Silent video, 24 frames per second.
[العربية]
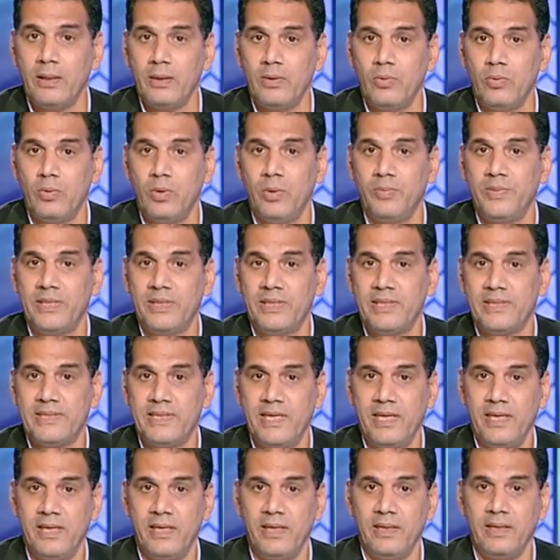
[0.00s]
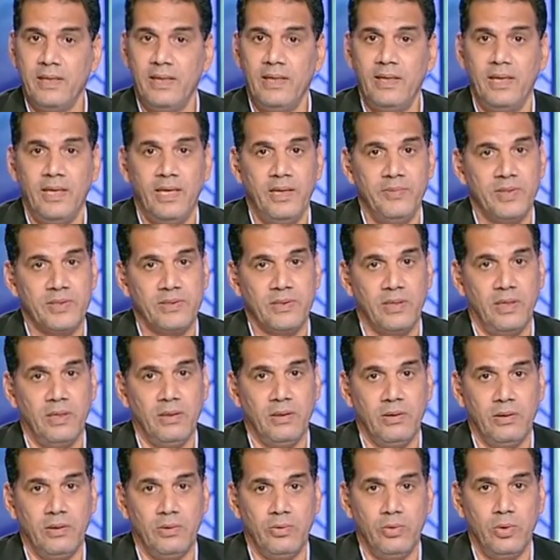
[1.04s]
وباتزانك اللاعب
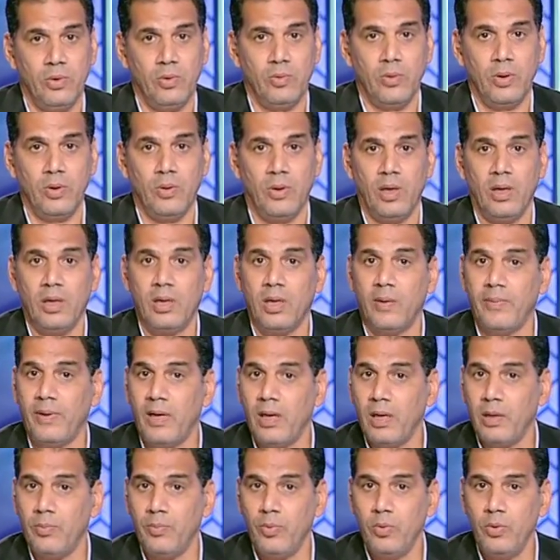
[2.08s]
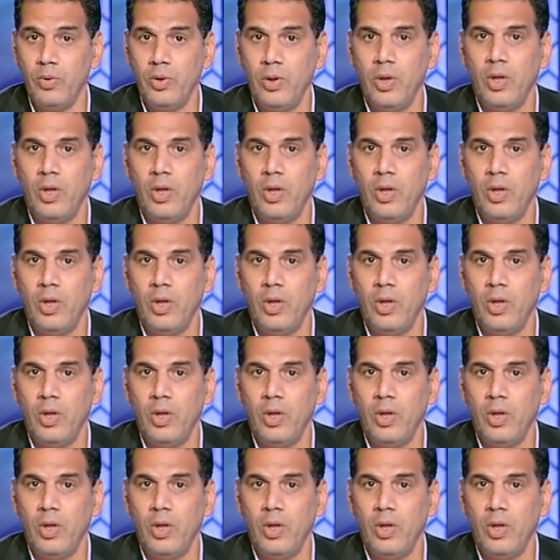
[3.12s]
يستحق ان هو يعاقب عقبه